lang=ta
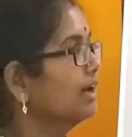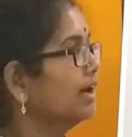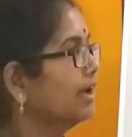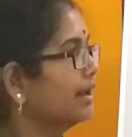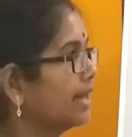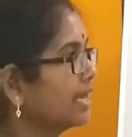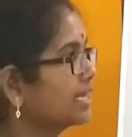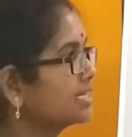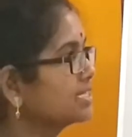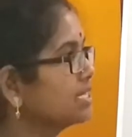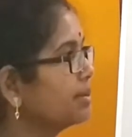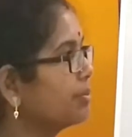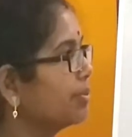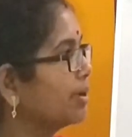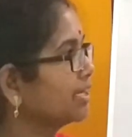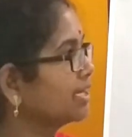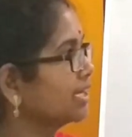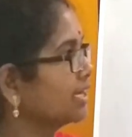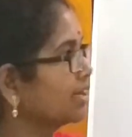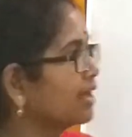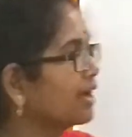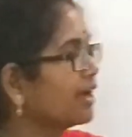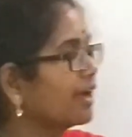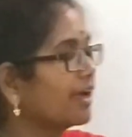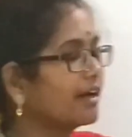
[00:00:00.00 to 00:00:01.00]
நெக்ஸ்ட்
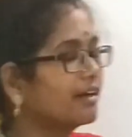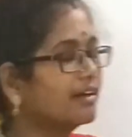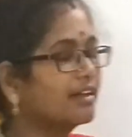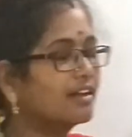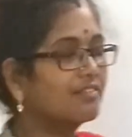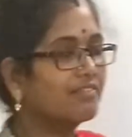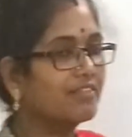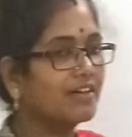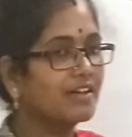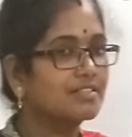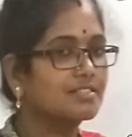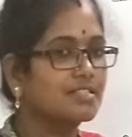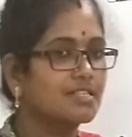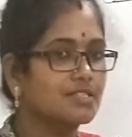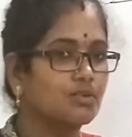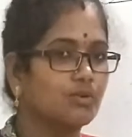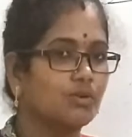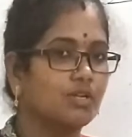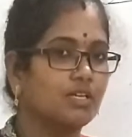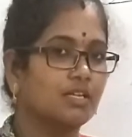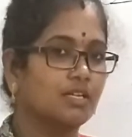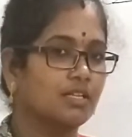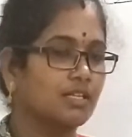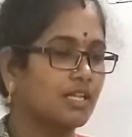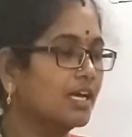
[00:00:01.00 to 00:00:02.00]
பார்த்தீங்கன்னா ஹெட்ரு ஃபைல்ஸை
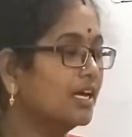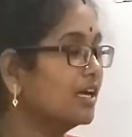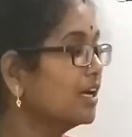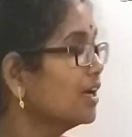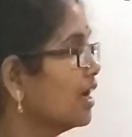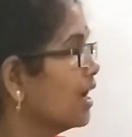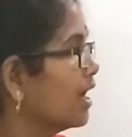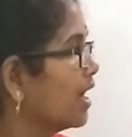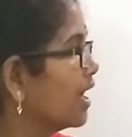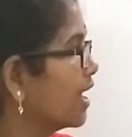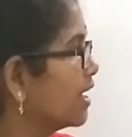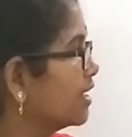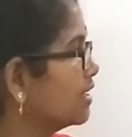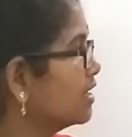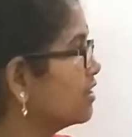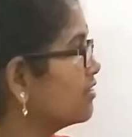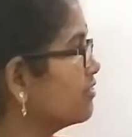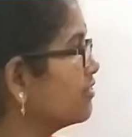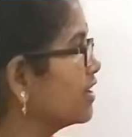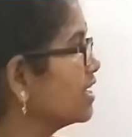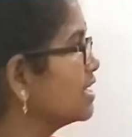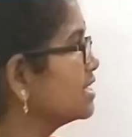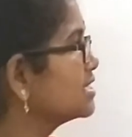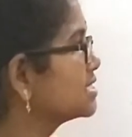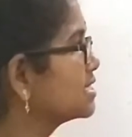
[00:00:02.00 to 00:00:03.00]
சொல்லியிருந்தேன் ஹெட்ரு
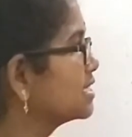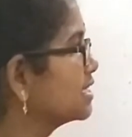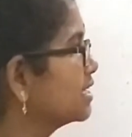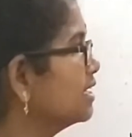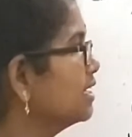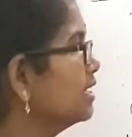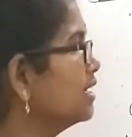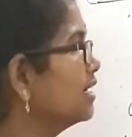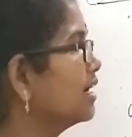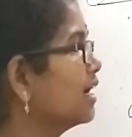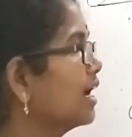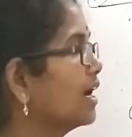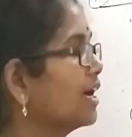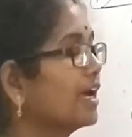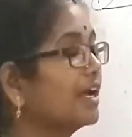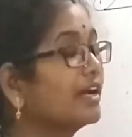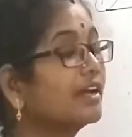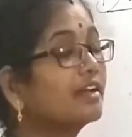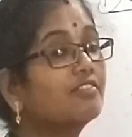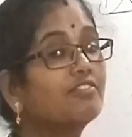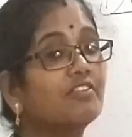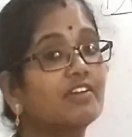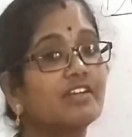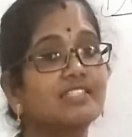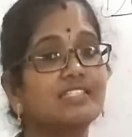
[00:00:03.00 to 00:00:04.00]
ஃபைல்ஸு
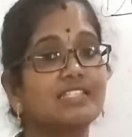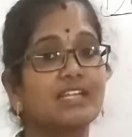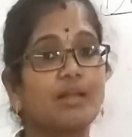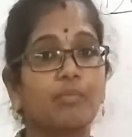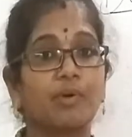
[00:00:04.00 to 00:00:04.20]
ஹெட்ரு ஃபைல்ஸில்